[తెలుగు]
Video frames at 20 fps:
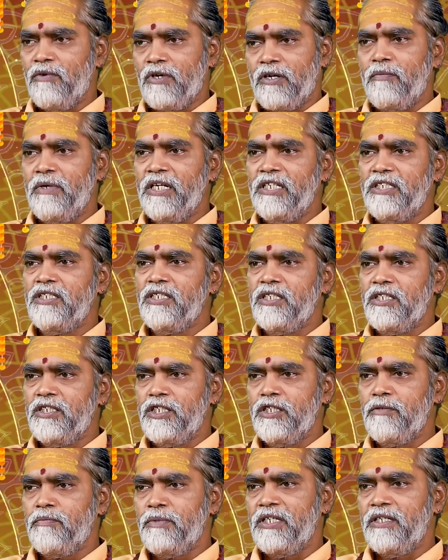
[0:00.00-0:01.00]
ఒక మనిషి
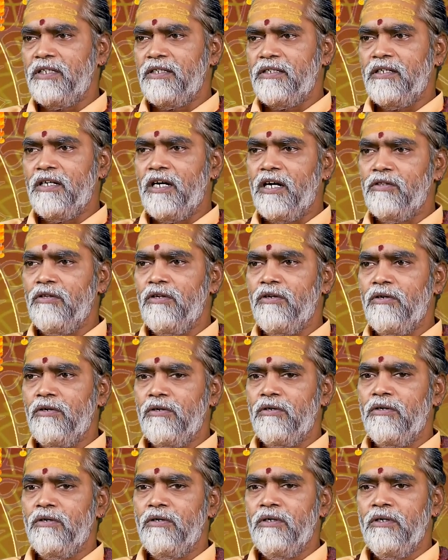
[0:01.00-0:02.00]
చేసే పని అందులో
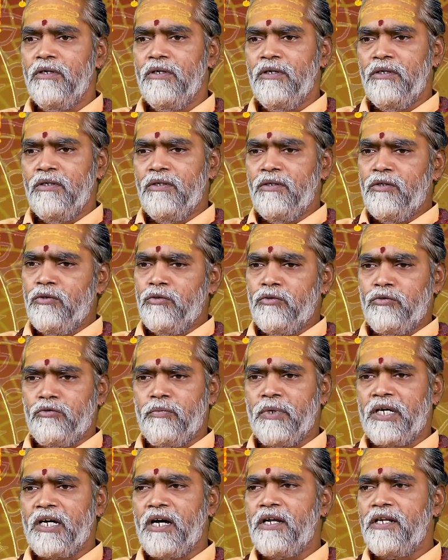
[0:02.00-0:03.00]

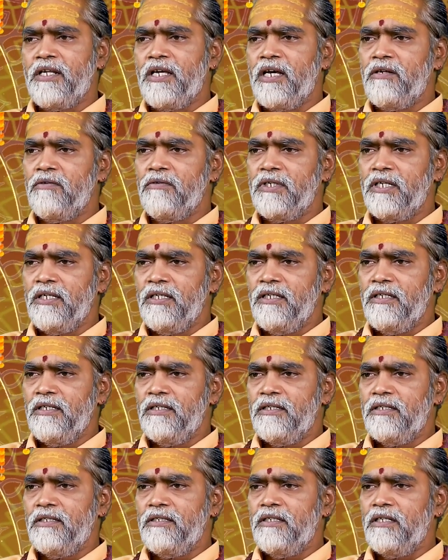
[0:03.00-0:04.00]
శుభకార్యాలు ఉంటాయి
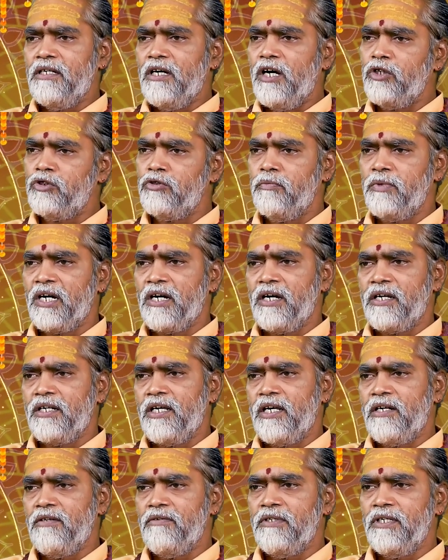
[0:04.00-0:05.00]

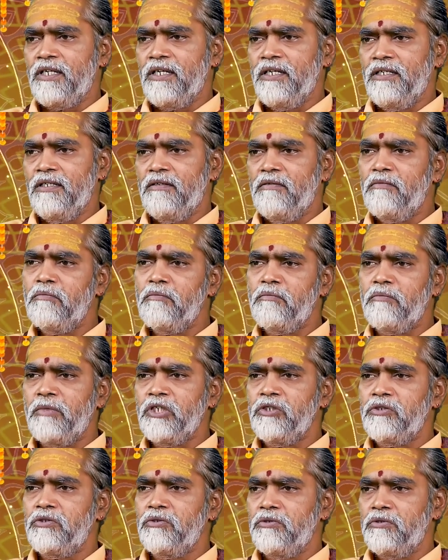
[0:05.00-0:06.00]
అశుభకార్యాలు ఉంటాయి
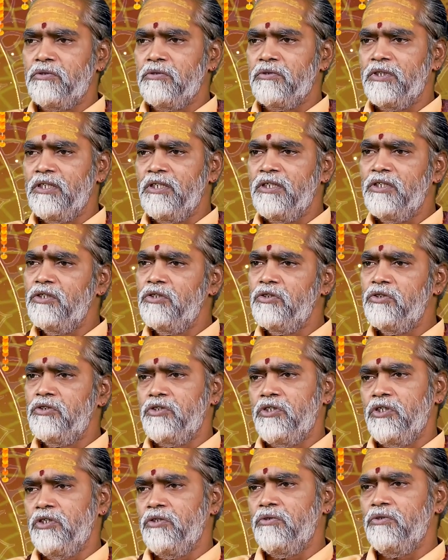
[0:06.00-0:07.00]
మంచి ఉంటుంది
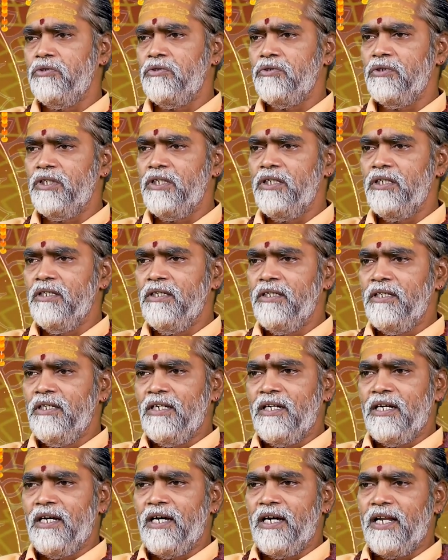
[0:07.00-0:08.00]
చెడు ఉంటుంది
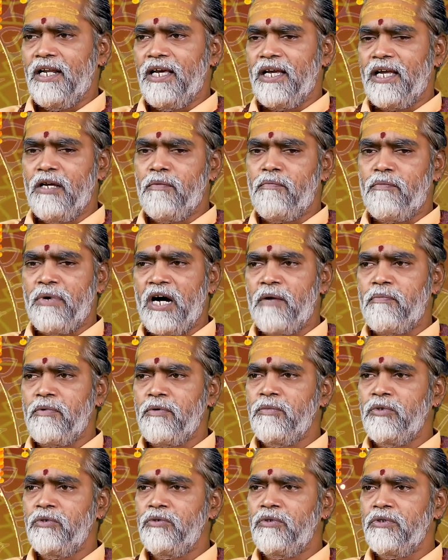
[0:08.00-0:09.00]
అలాగే
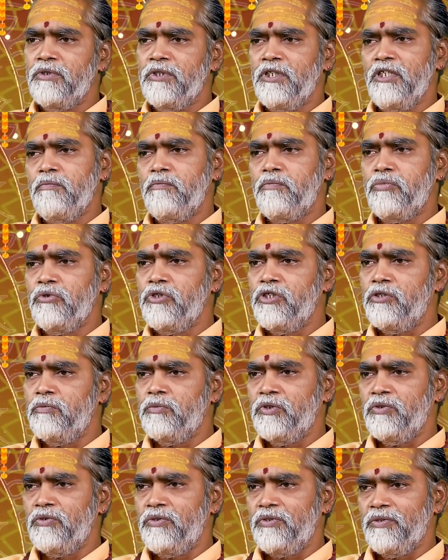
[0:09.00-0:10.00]
పాపము ఉంటుంది
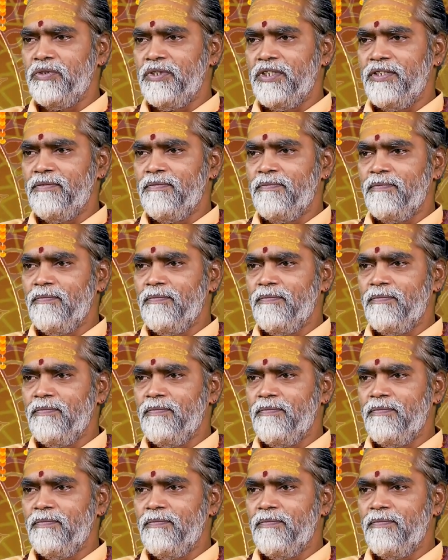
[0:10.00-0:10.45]
పుణ్యము ఉంటుంది